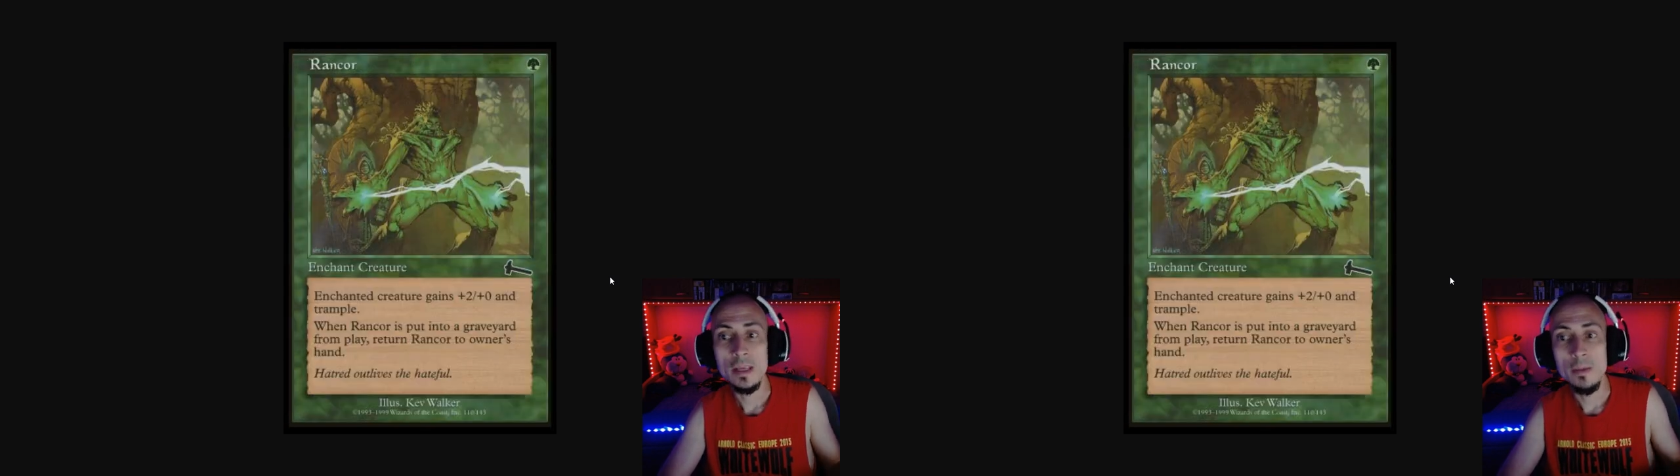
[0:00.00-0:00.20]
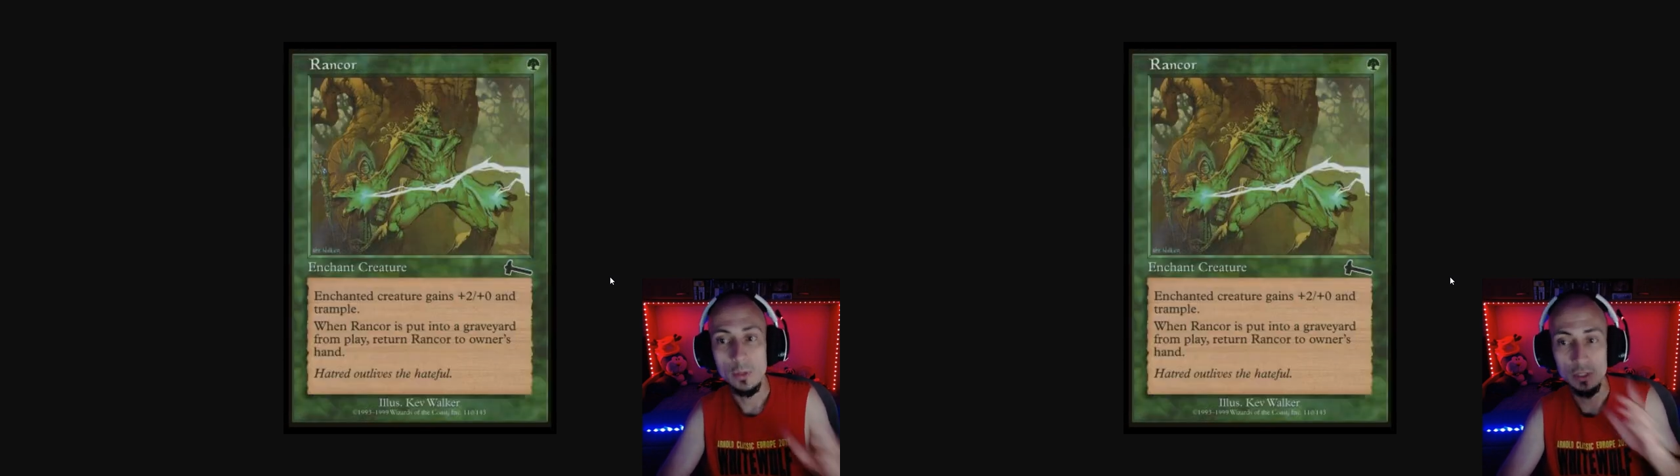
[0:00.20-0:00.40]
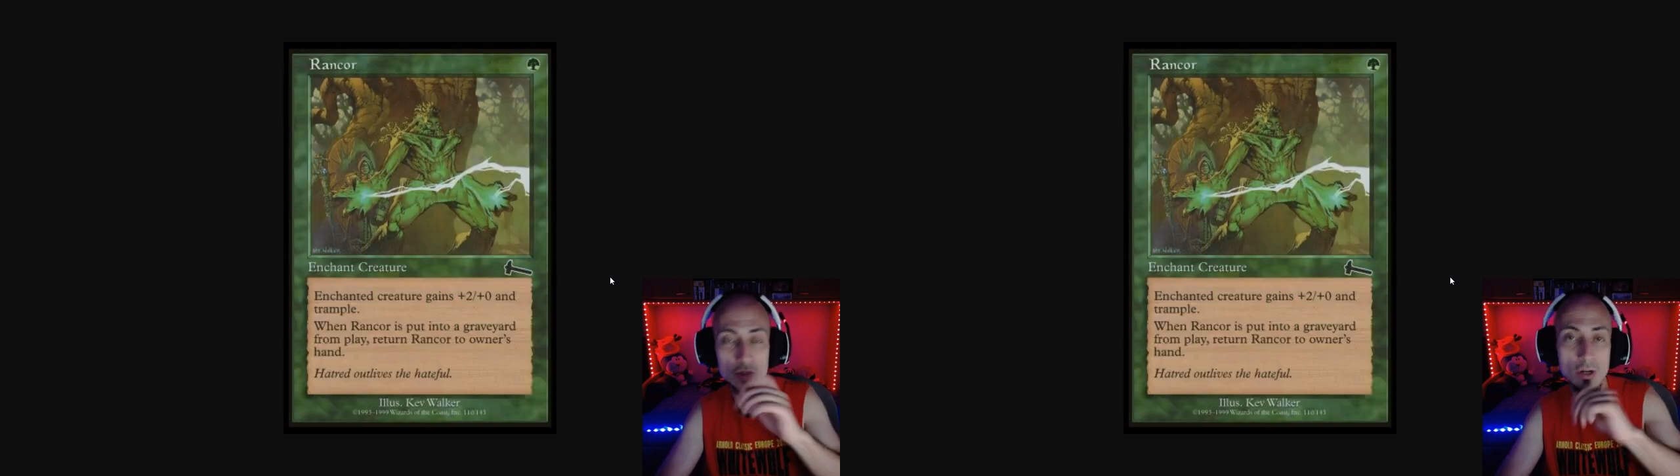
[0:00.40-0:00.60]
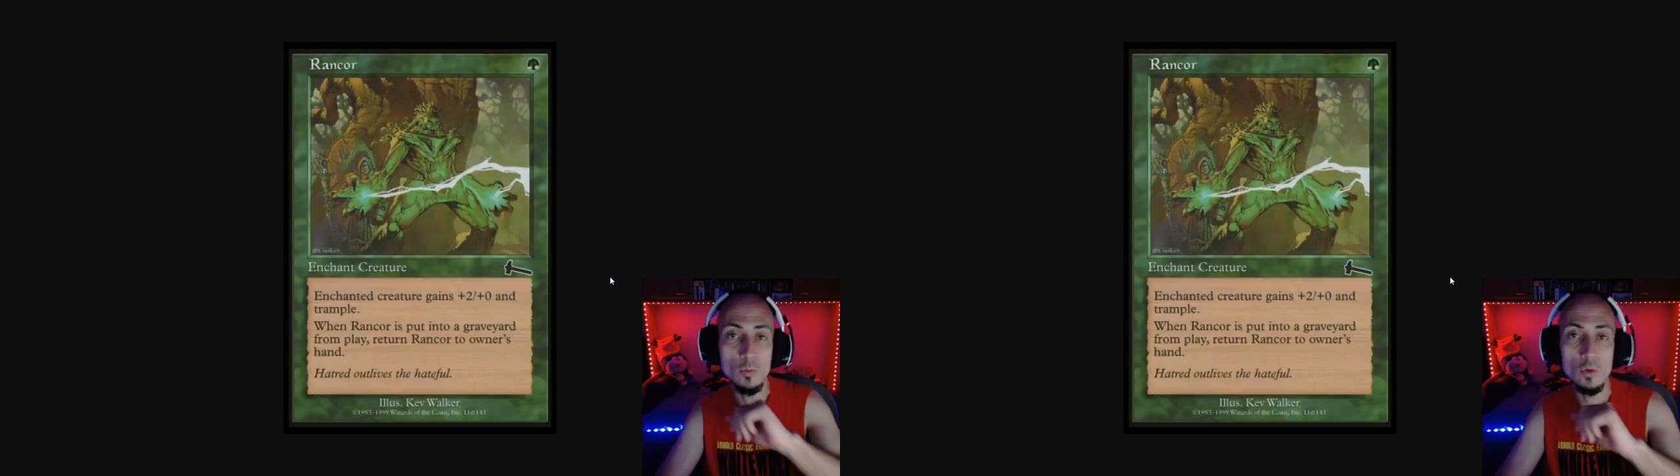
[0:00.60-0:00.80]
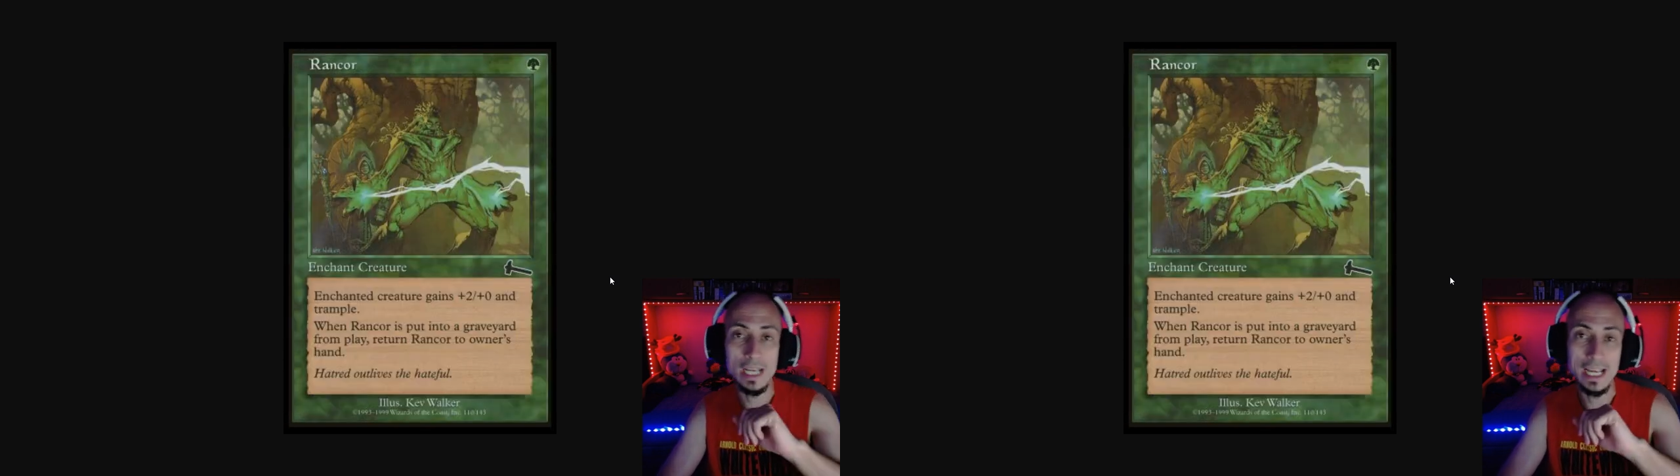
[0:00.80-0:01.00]
Pero esta es una
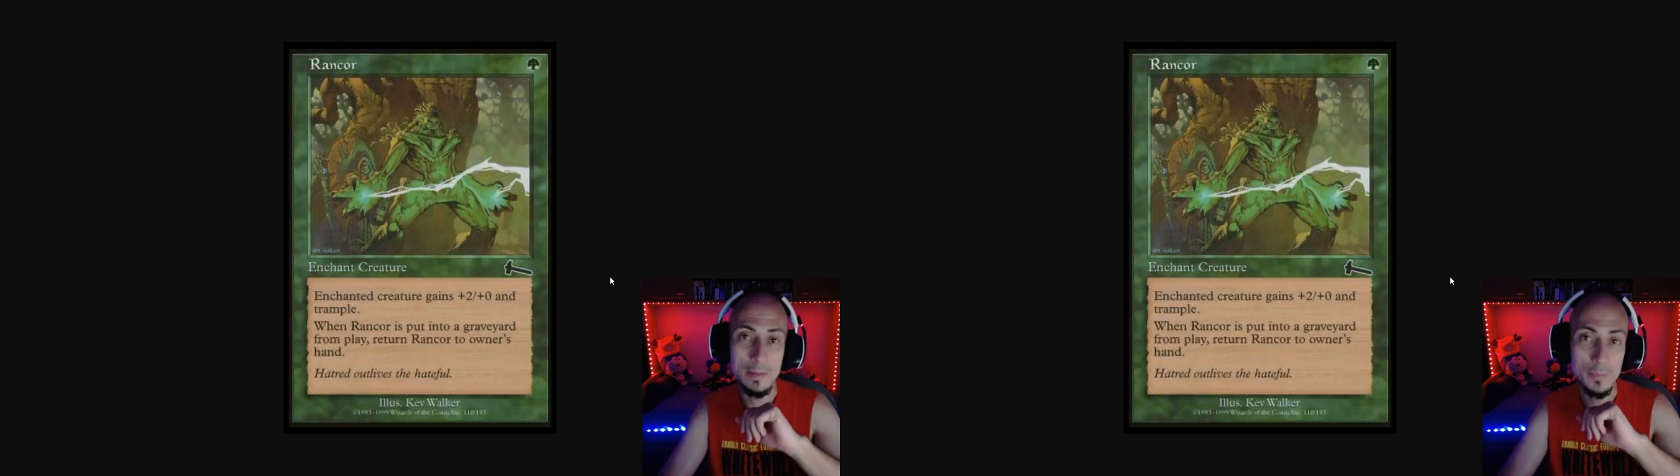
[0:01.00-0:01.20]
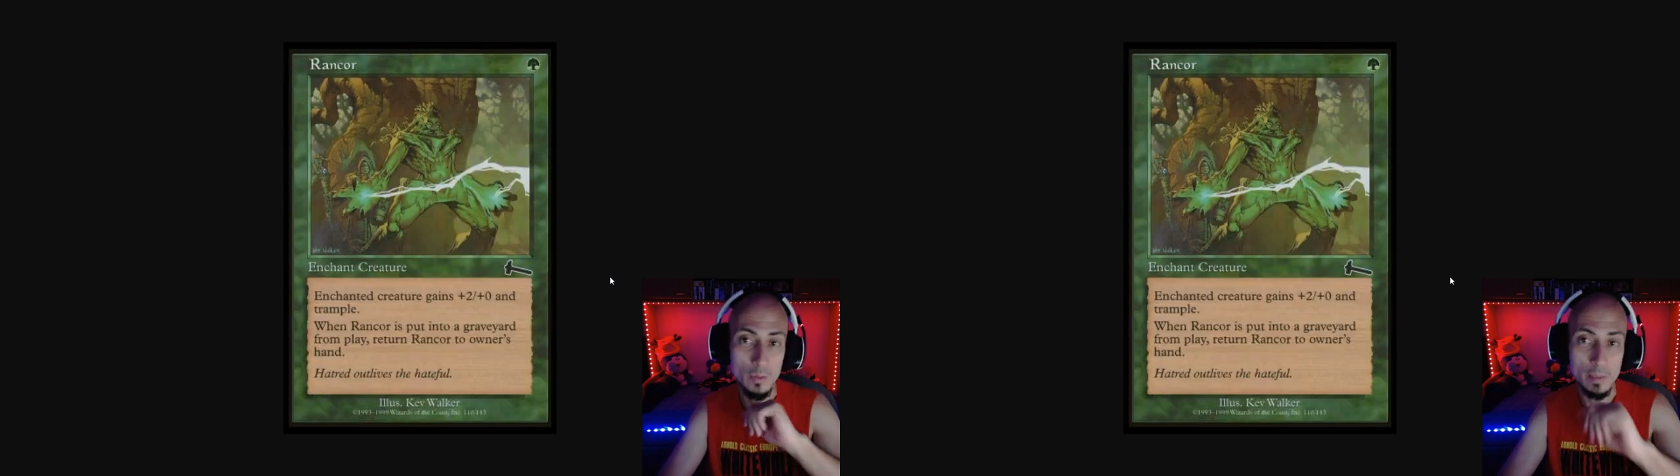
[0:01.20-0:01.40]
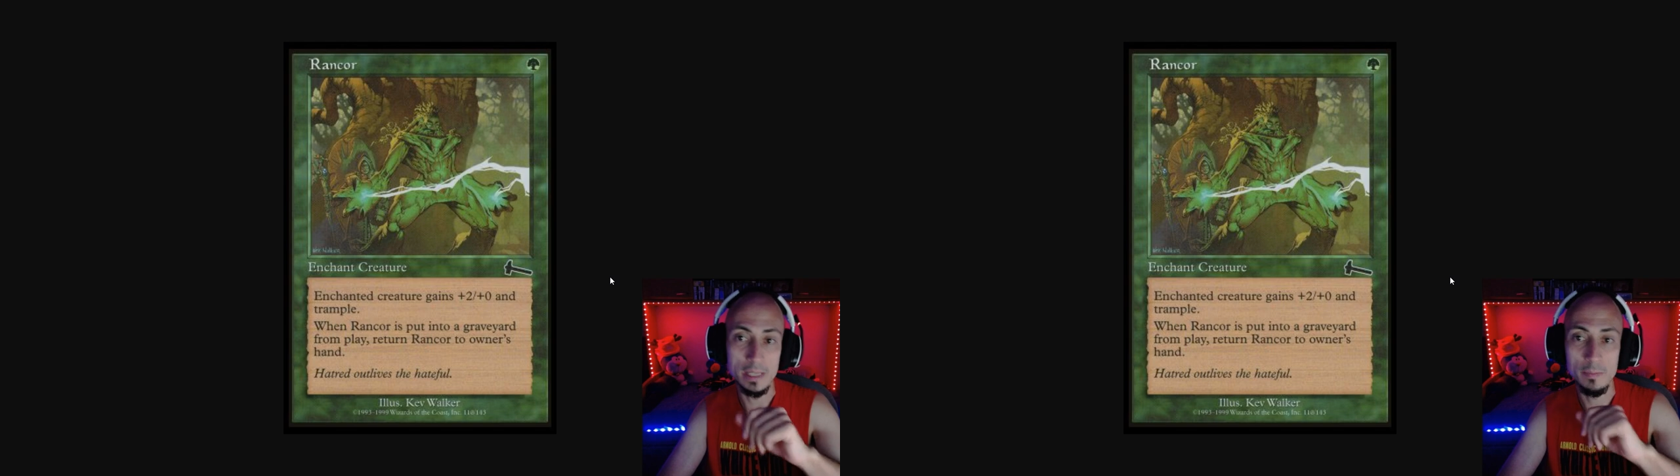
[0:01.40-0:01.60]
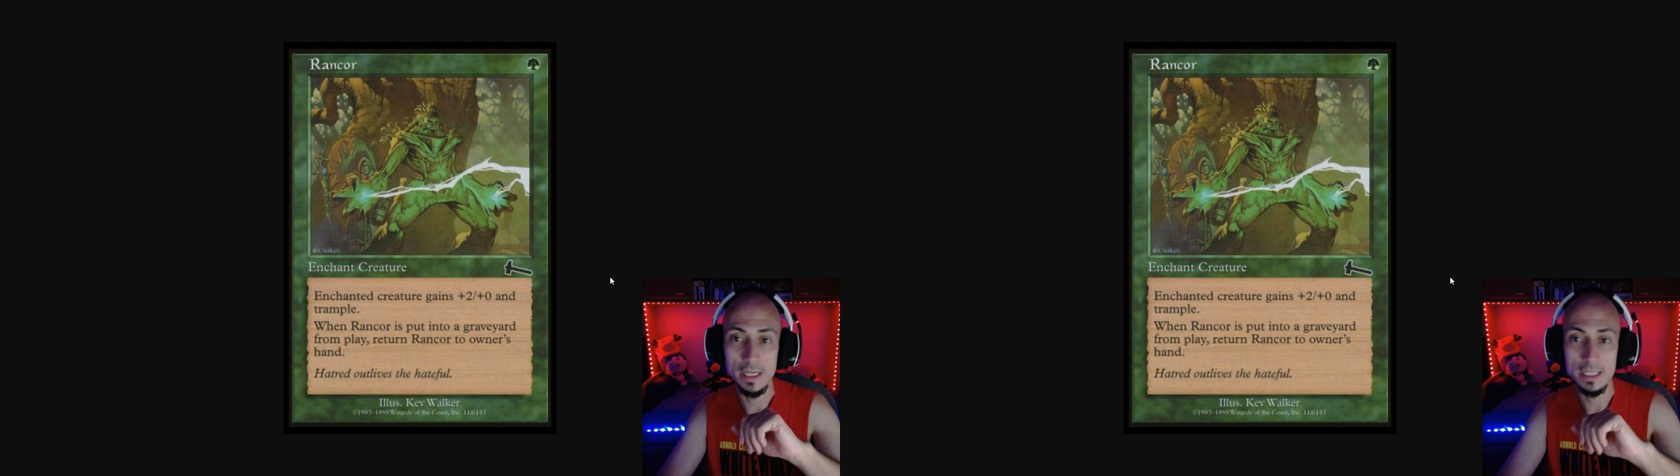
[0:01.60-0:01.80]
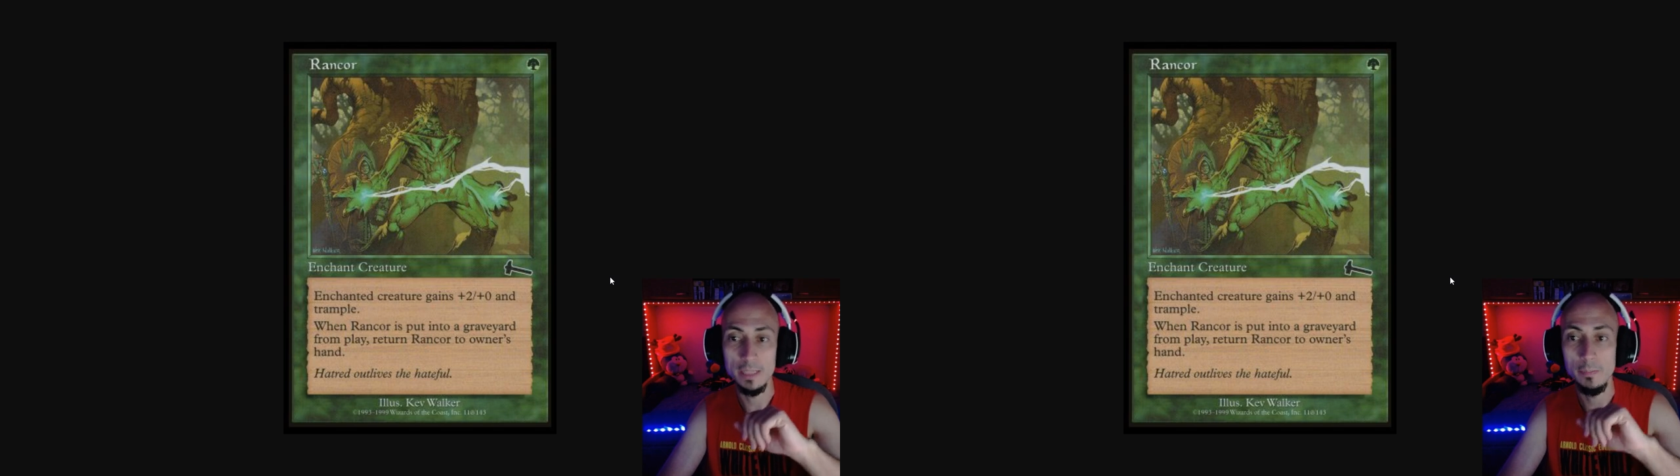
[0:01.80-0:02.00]
común que cambió Magic para
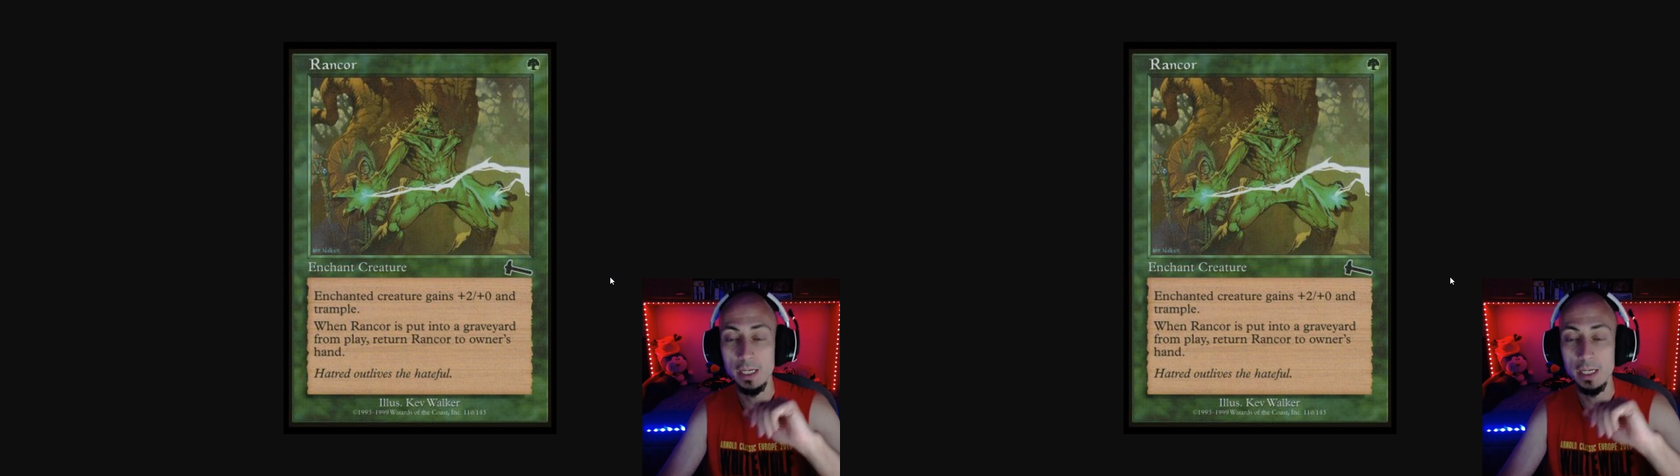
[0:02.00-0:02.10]
siempre,